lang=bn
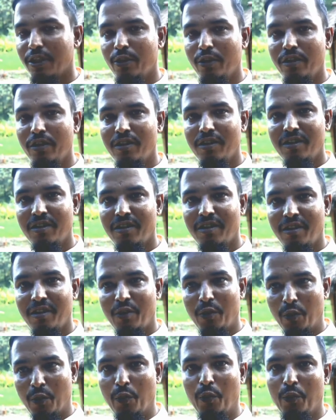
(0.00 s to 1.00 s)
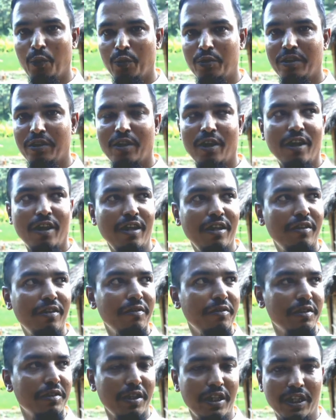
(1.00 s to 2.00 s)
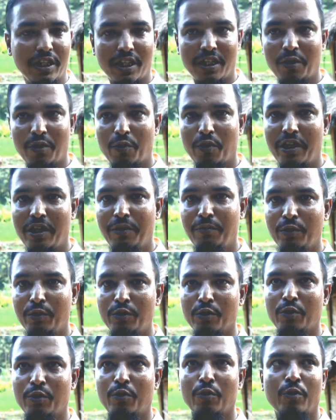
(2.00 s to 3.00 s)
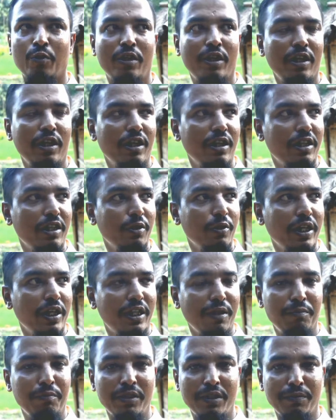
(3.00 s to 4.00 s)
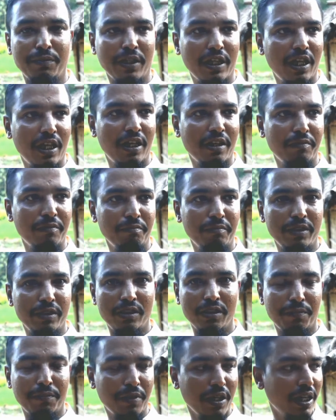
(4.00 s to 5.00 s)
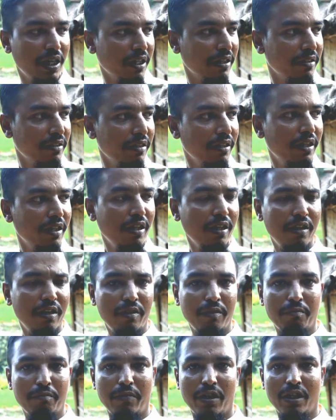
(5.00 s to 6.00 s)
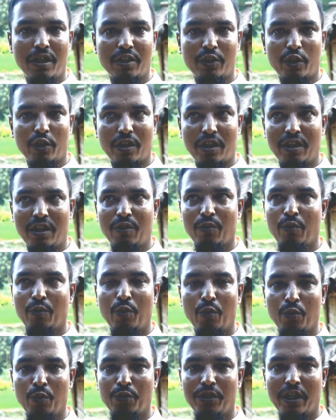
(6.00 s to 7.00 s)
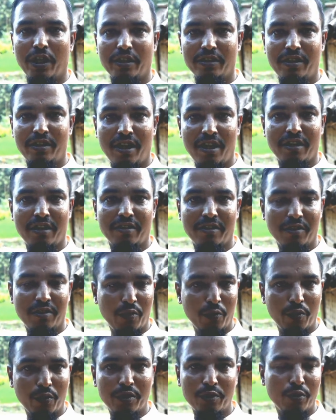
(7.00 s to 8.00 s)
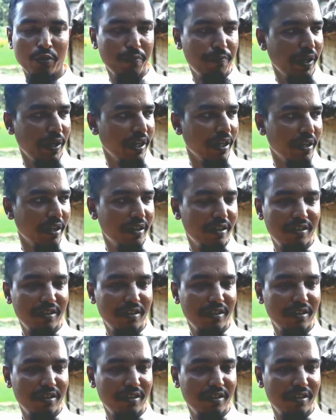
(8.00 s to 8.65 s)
যেন উন্নতি হয় এখানে এই পর্যন্ত কোনো কেউ একটা বিজিবি কার্ড বিজিবি কার্ড বা সরকারি কোনো অনুদান দান কোনো কিছুই পায় না